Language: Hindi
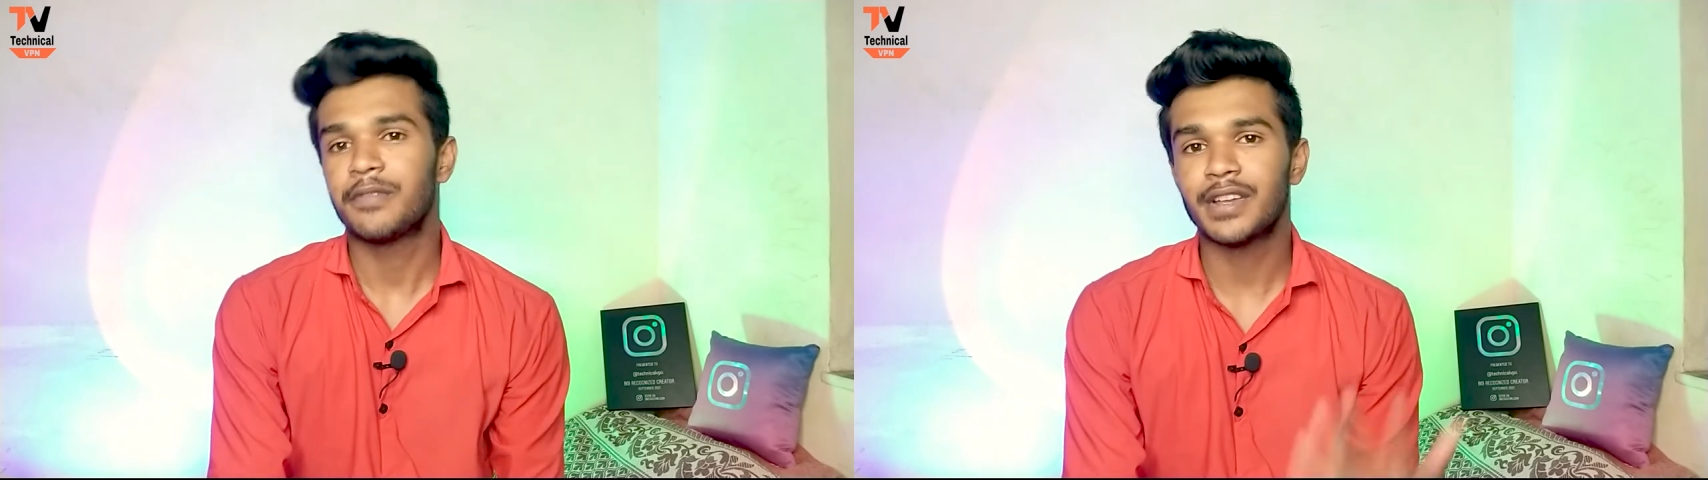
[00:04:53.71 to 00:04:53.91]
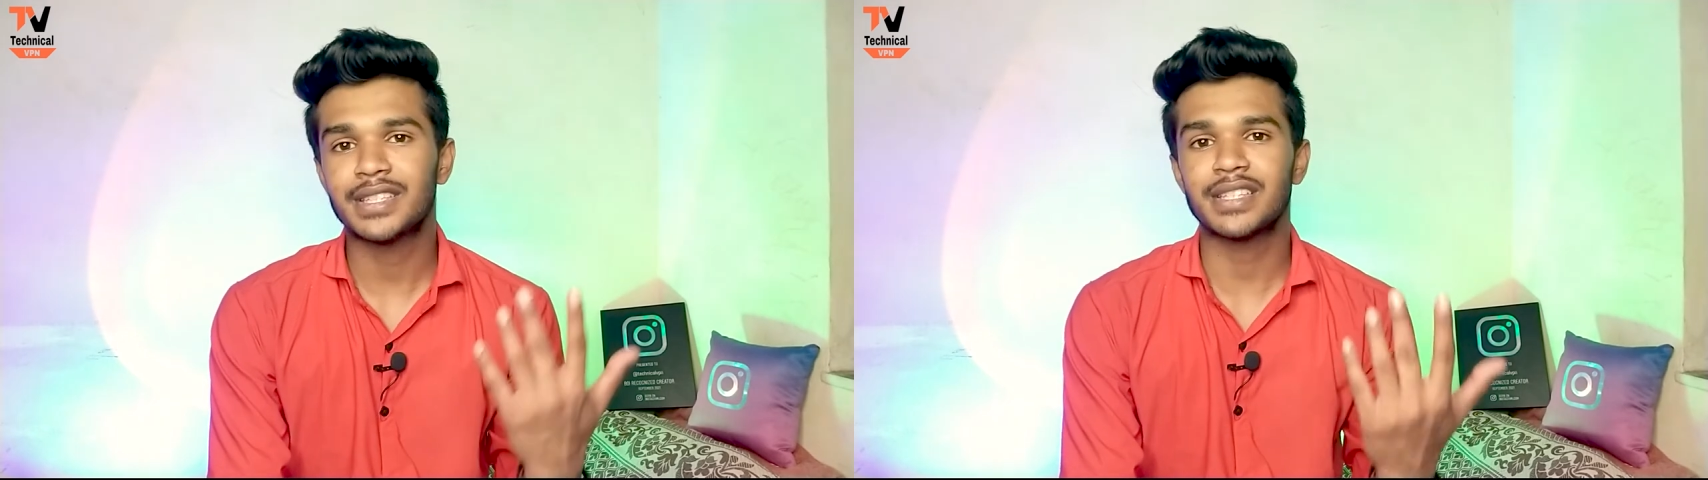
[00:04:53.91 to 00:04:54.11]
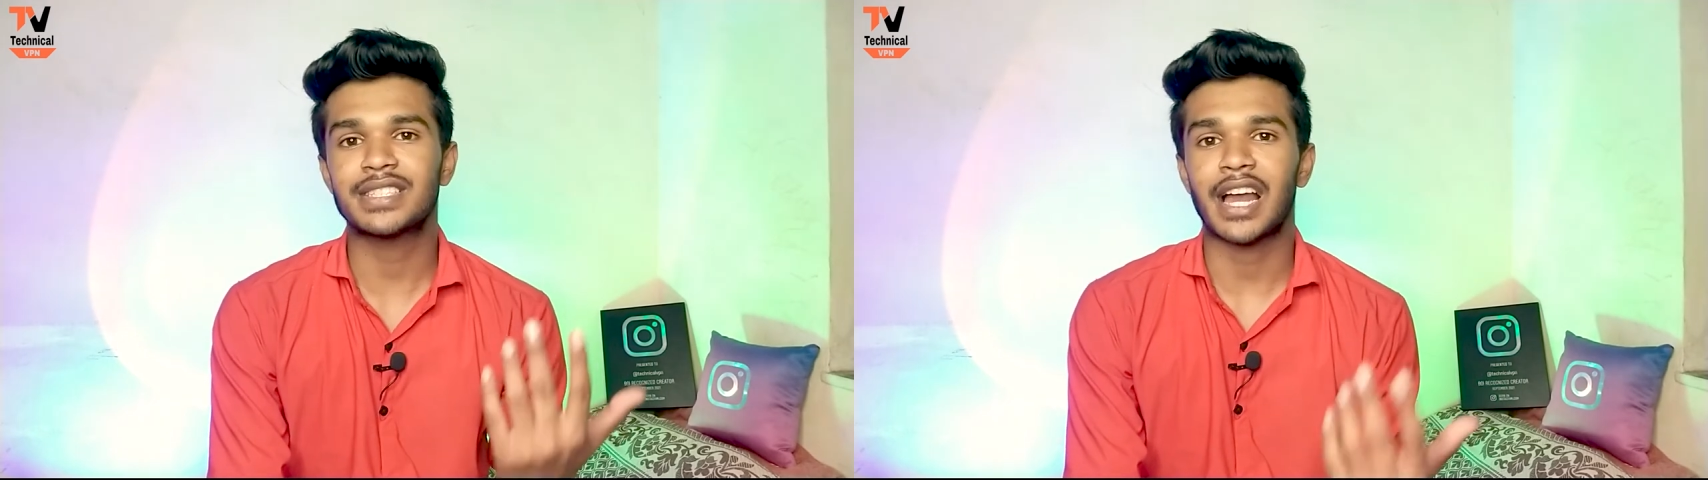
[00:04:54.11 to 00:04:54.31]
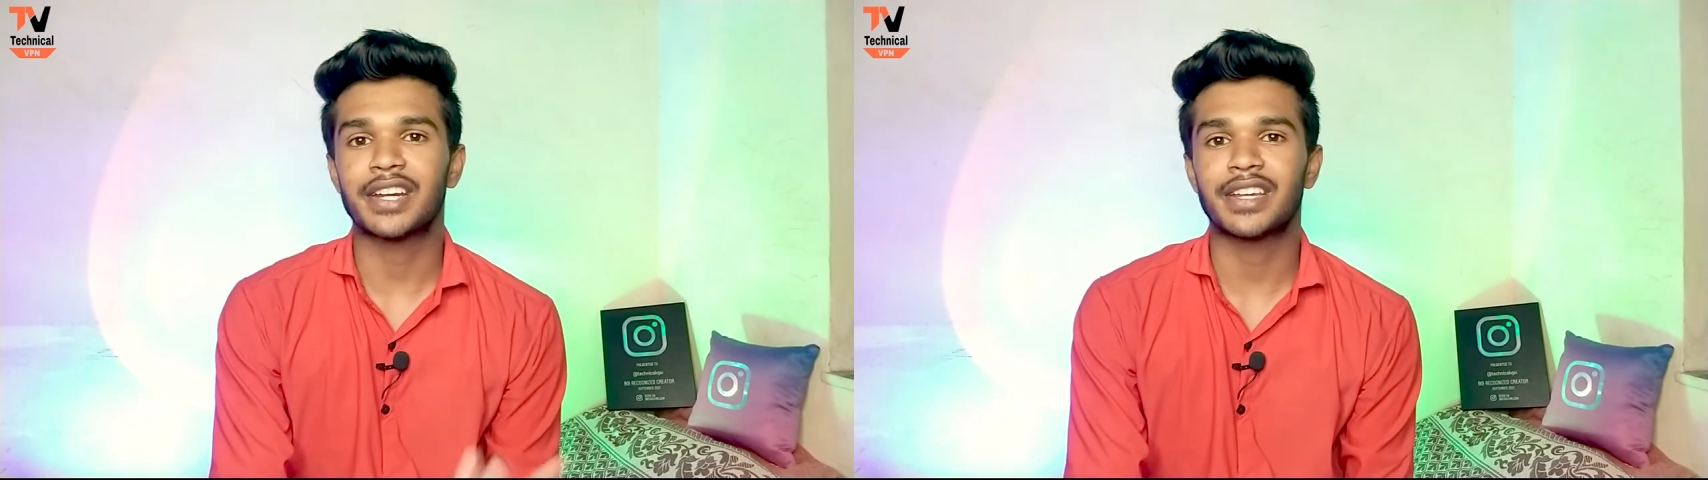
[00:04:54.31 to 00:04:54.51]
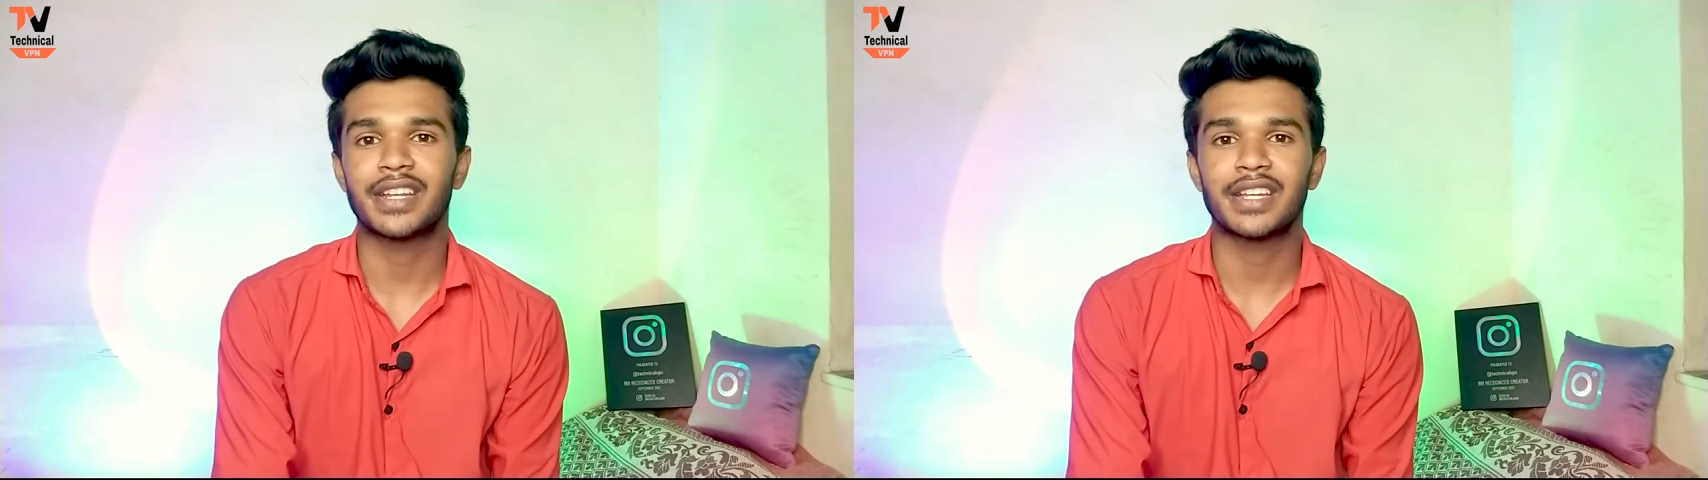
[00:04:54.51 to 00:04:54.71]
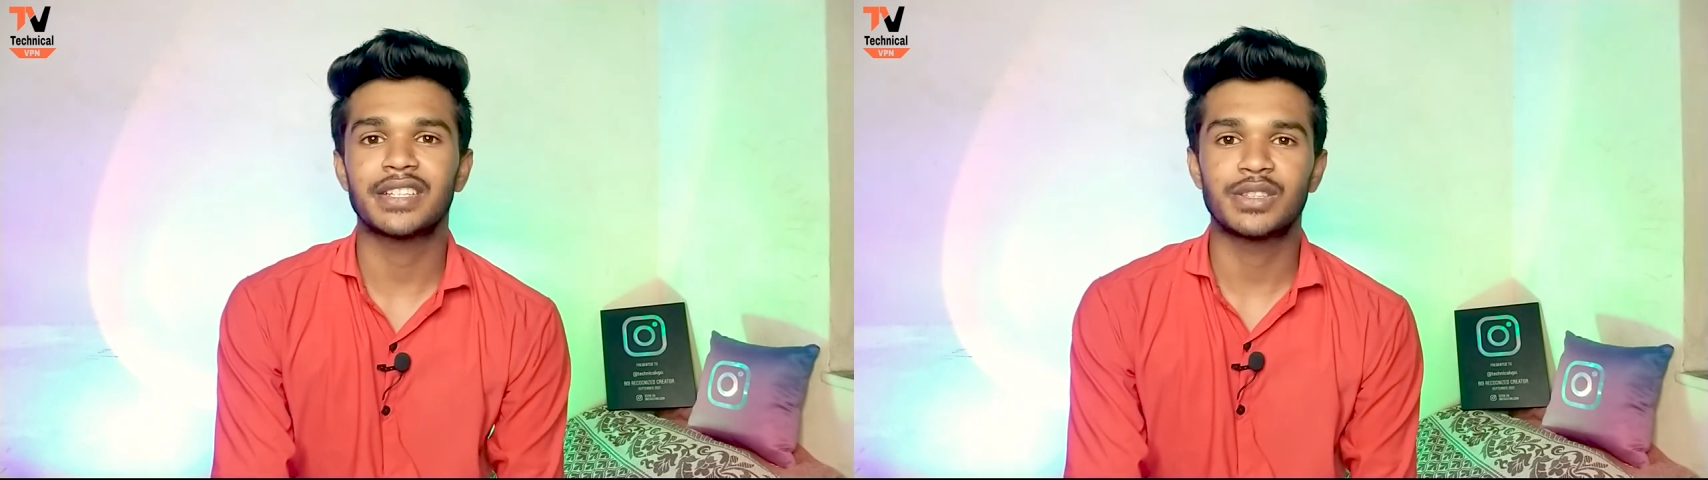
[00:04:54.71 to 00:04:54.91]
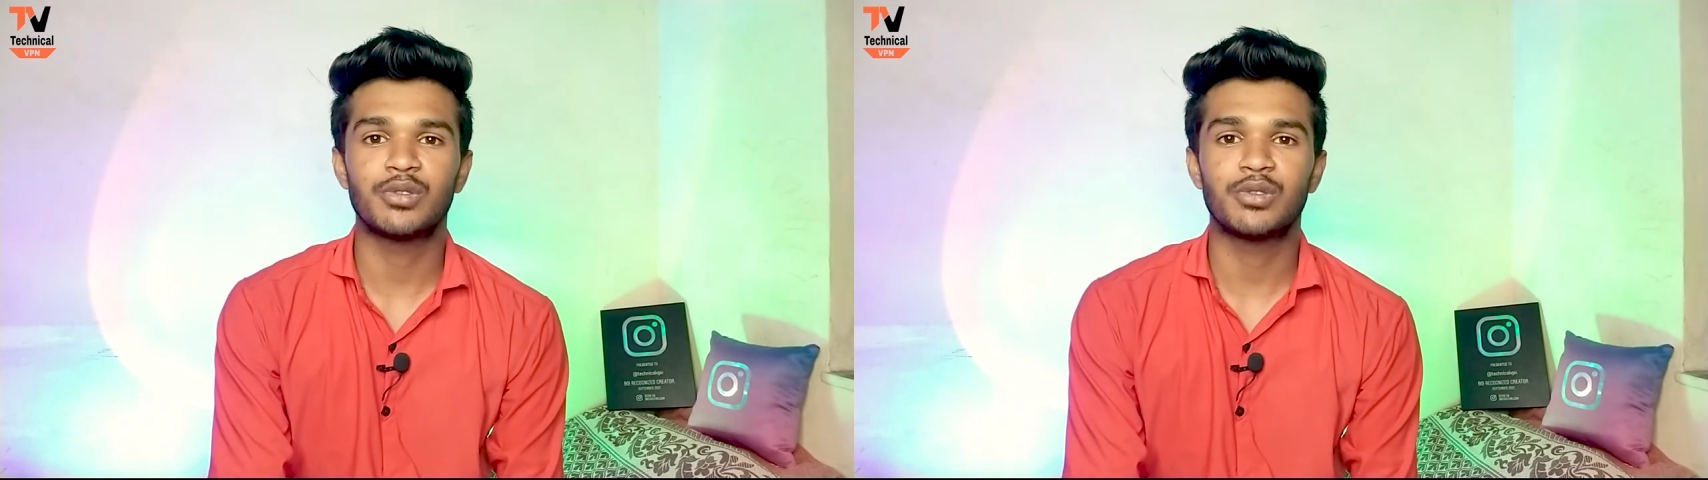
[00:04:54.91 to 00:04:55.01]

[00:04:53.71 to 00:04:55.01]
फिर से स्टार्ट करेंगे